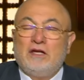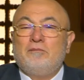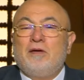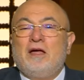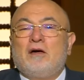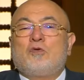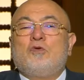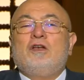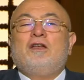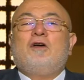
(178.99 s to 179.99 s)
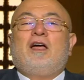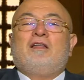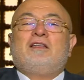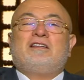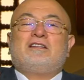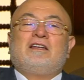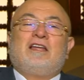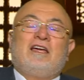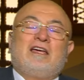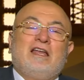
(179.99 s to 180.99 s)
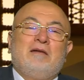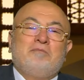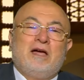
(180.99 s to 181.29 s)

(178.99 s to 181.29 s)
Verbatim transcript: ايه بقى كل واحد يطلع الكلام